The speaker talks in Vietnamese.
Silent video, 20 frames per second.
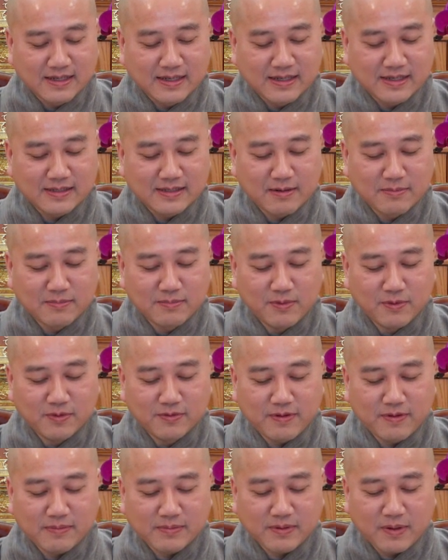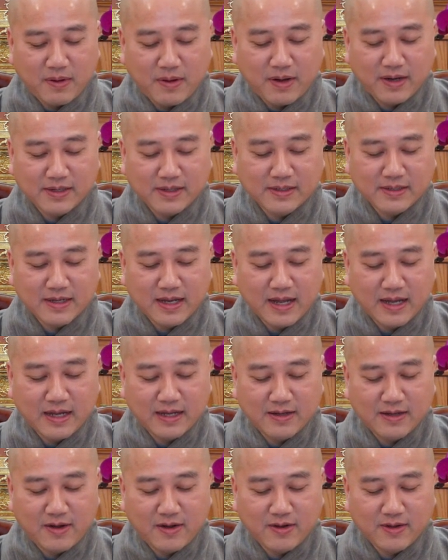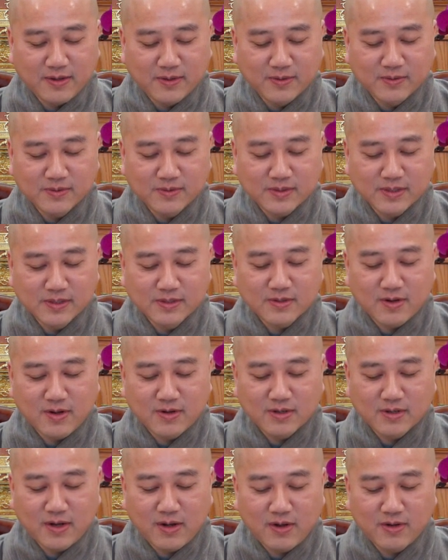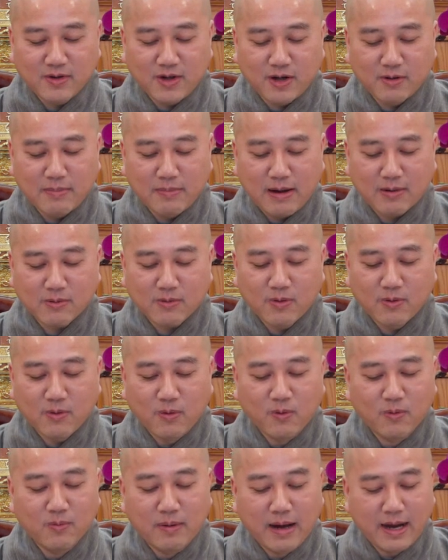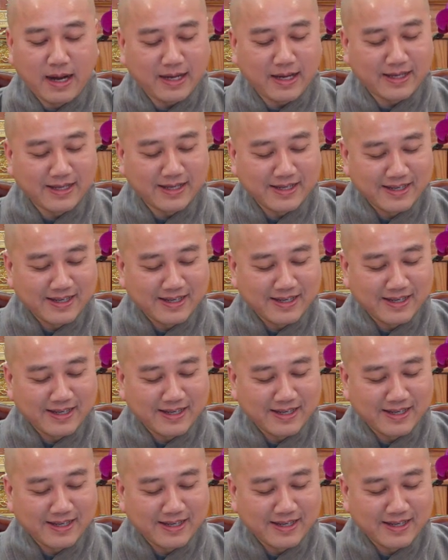trong buổi pháp thoại để họ hiểu, chứ con nói họ bảo con u mê.